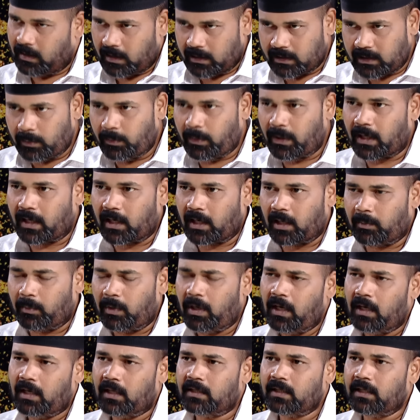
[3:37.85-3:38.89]
எதிர்பார்க்கலாமா
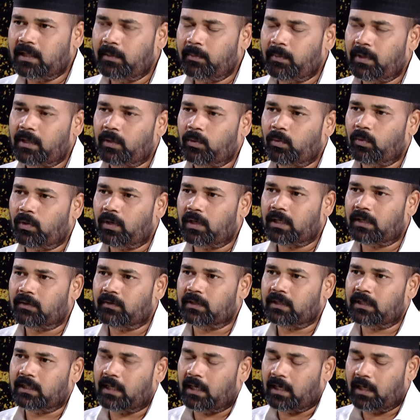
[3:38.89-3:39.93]
அல்லது இனிமேட்டு உங்கள்கிட்ட
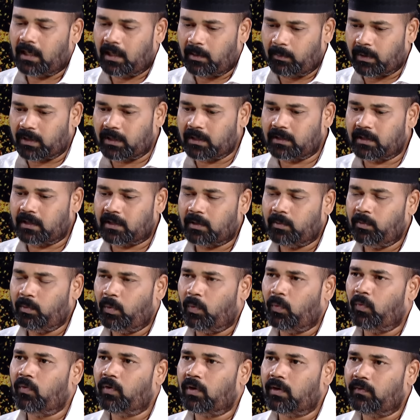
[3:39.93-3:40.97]
வந்து எல்லா மதத்திற்கும்
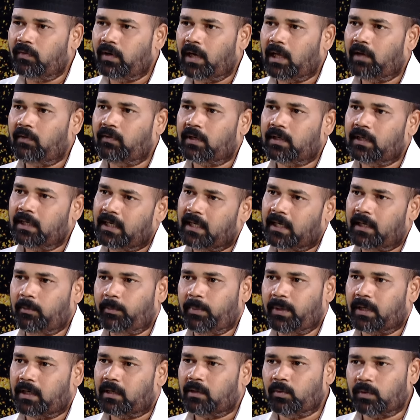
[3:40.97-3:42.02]
ஒவ்வொரு விழாவுக்கும் நீ
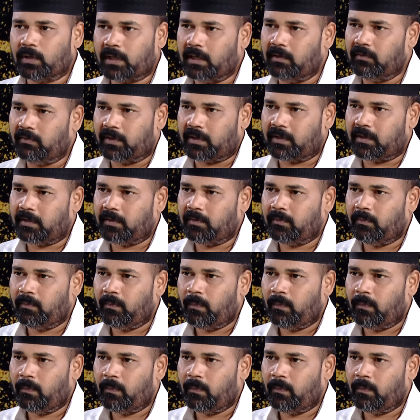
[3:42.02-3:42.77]
எடுப்பீங்களான்னு ஒரு கேள்வி இருக்குது